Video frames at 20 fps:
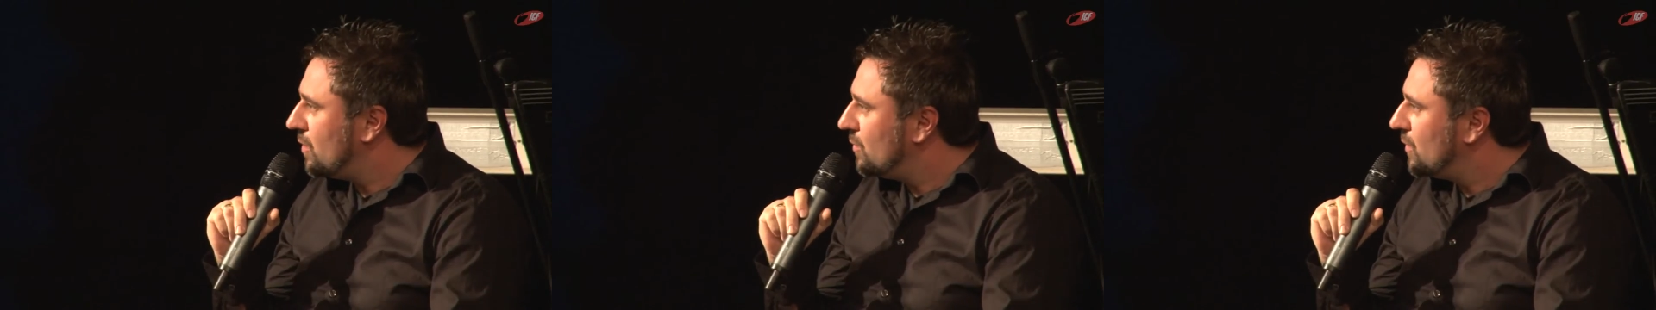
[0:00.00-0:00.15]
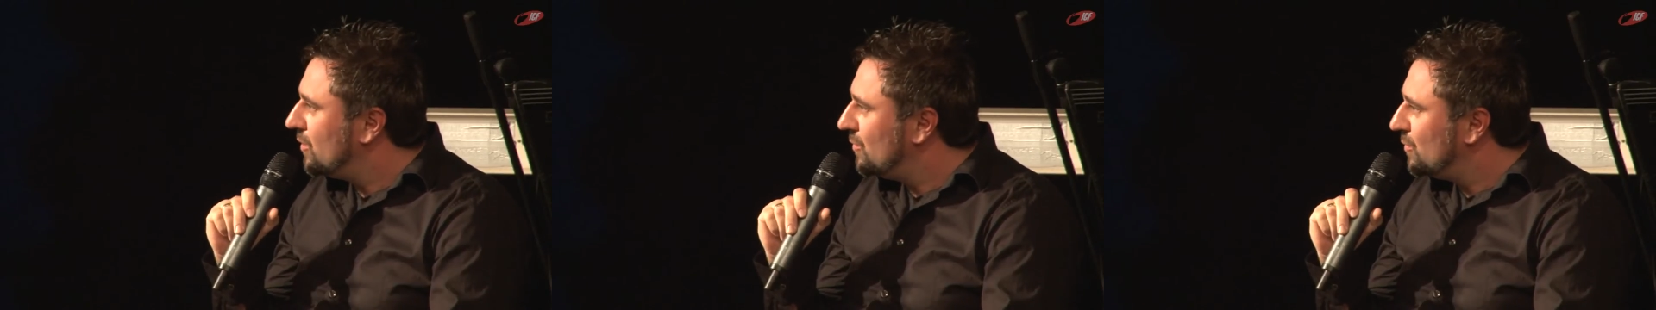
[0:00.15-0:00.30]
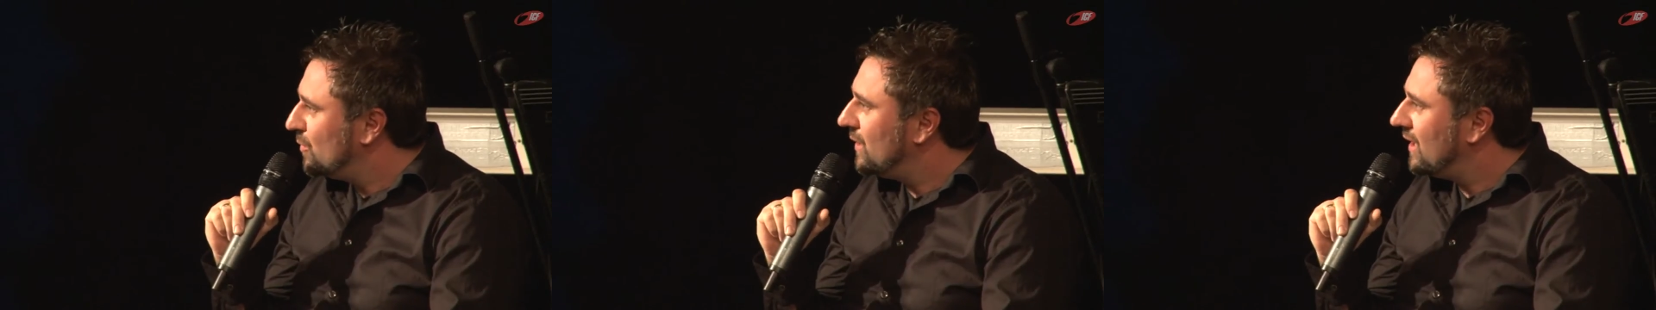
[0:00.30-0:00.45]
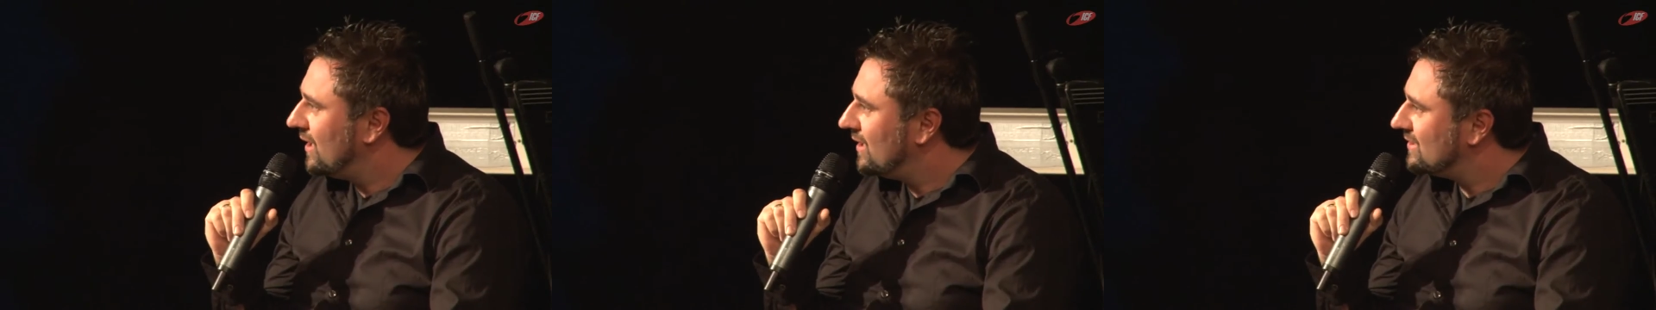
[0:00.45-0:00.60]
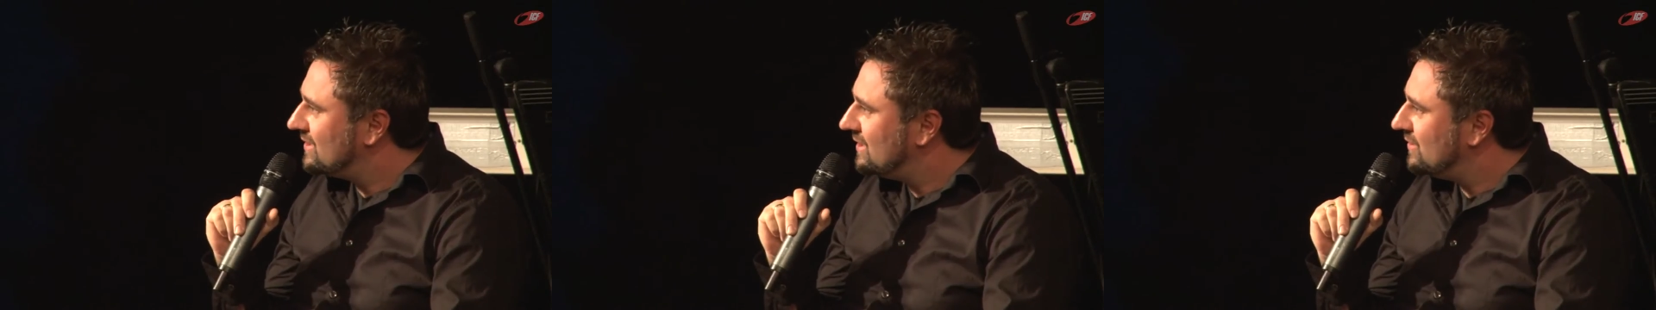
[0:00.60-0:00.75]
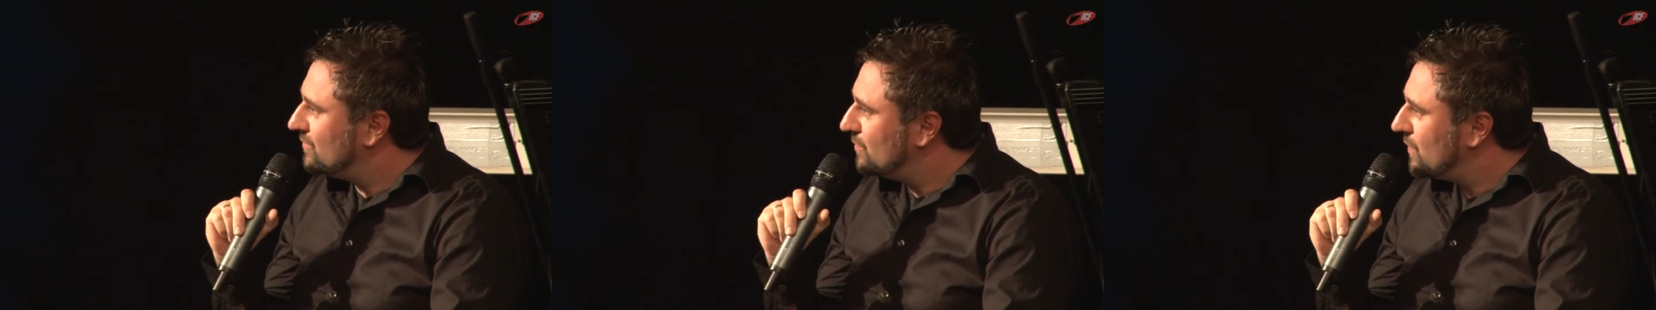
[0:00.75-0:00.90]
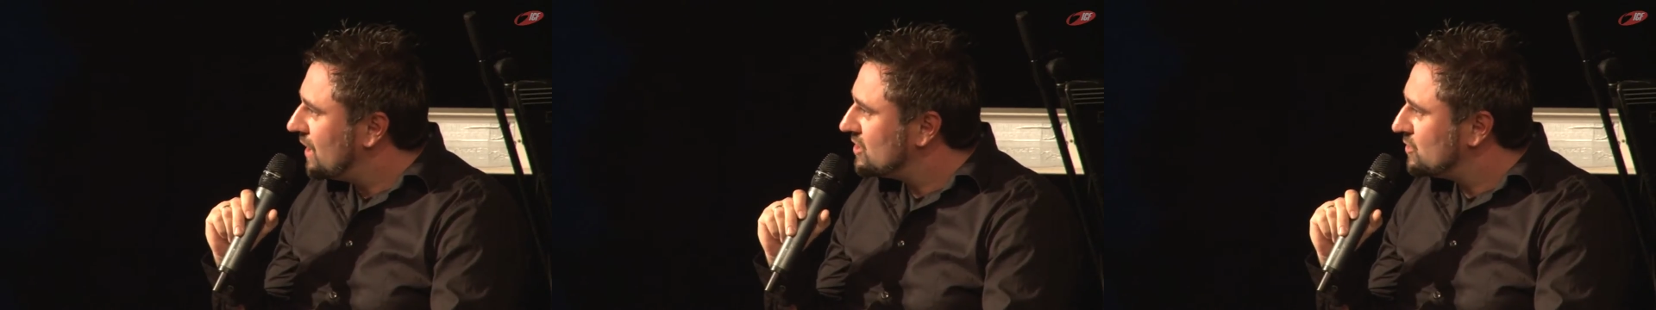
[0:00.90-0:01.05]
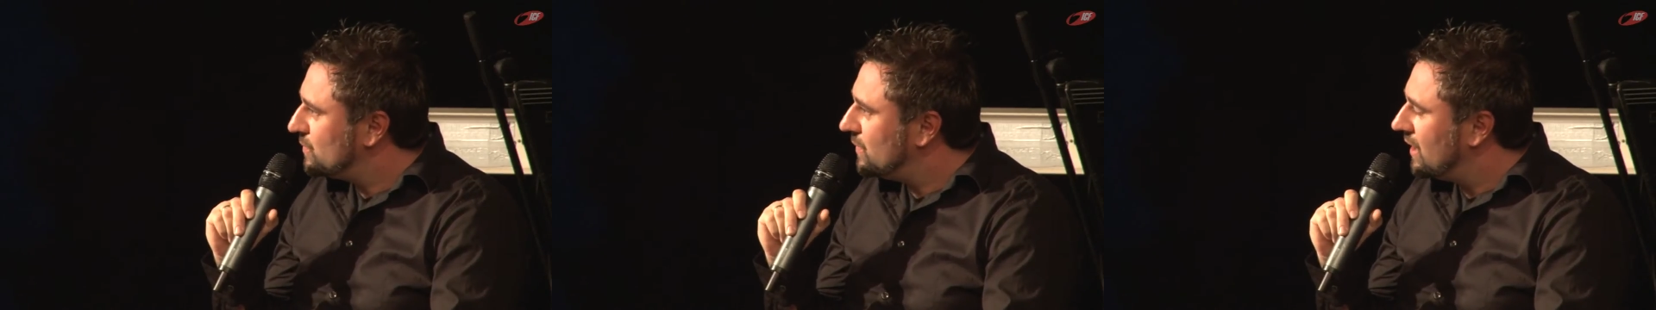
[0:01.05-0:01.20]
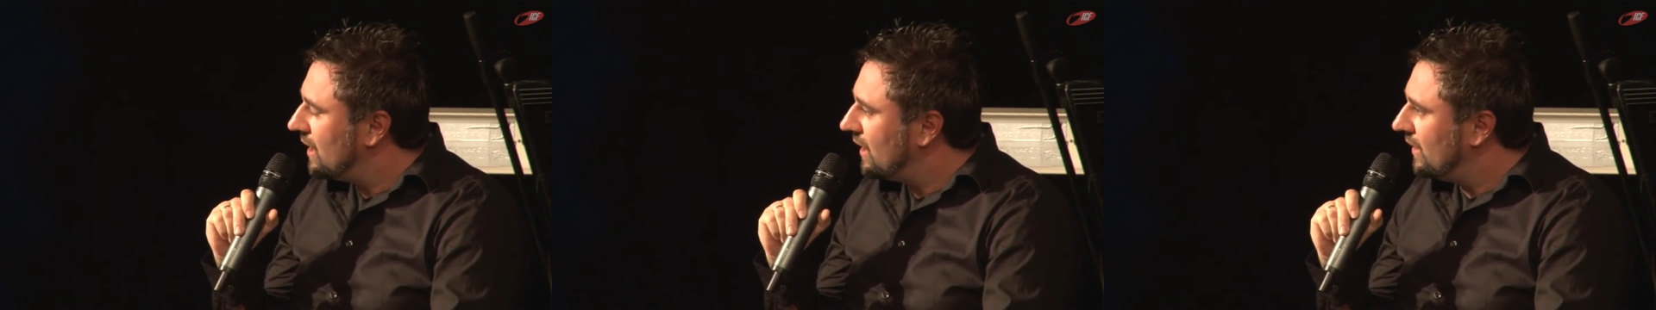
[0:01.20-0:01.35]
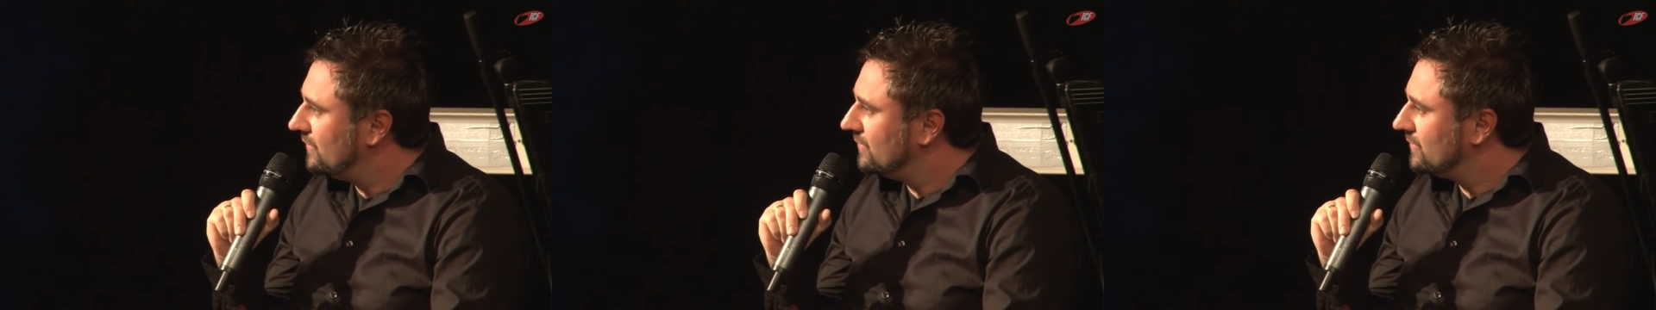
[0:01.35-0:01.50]
mit einem negativen Beispiel
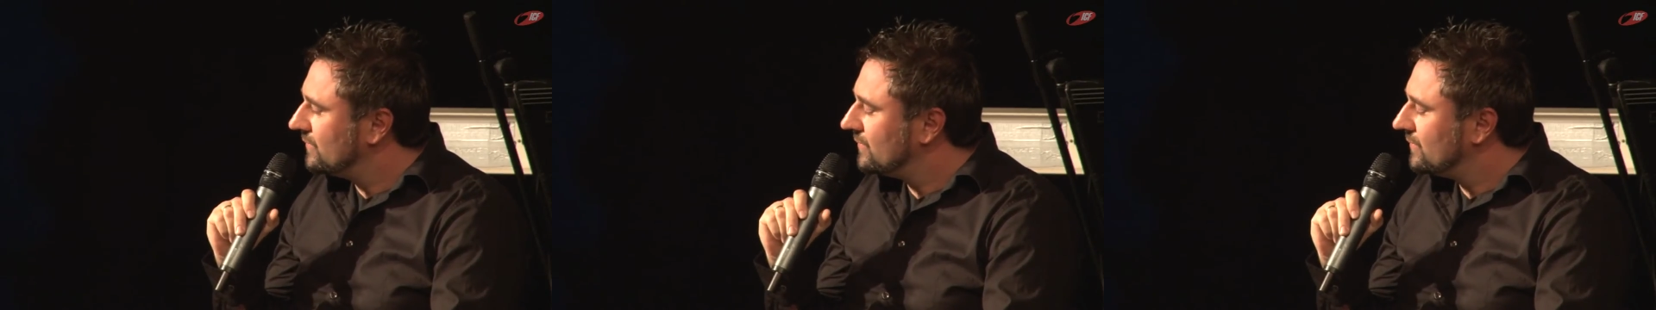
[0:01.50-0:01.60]
an.